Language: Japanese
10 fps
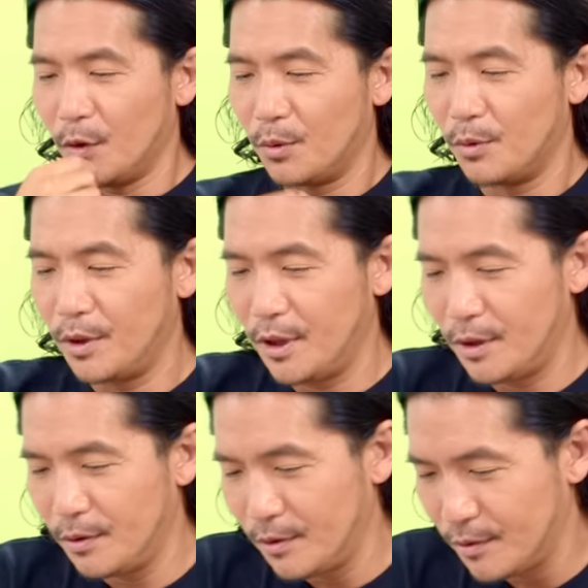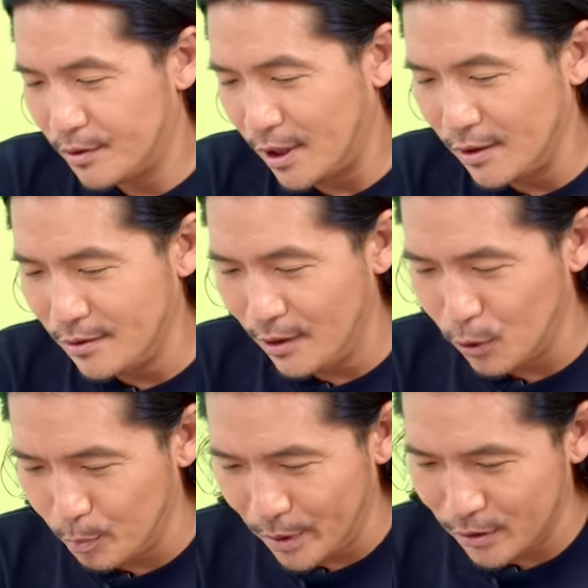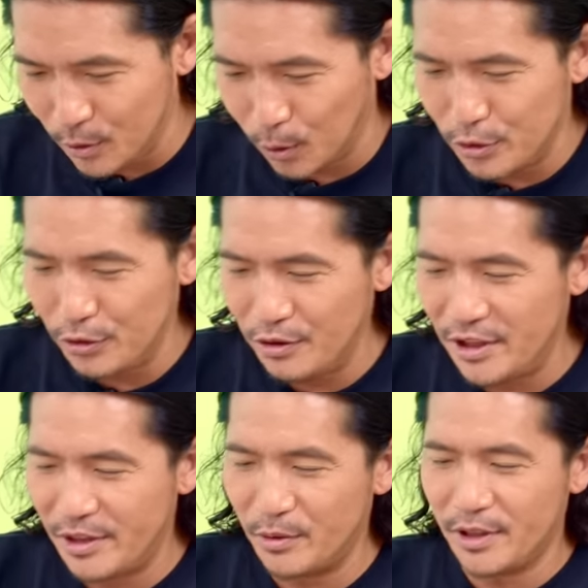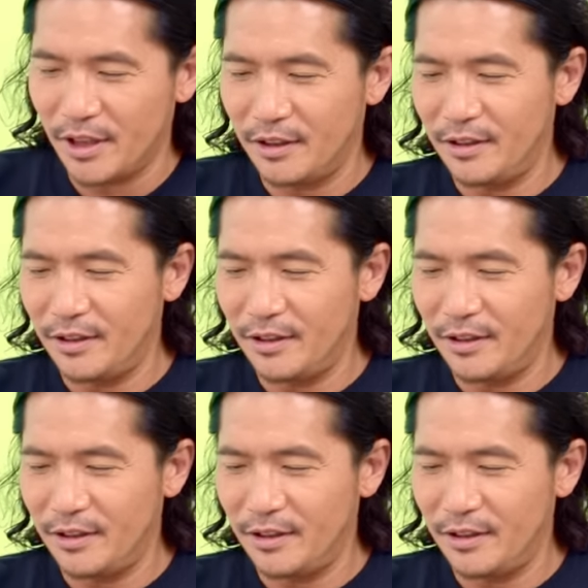これあの3650日後じゃな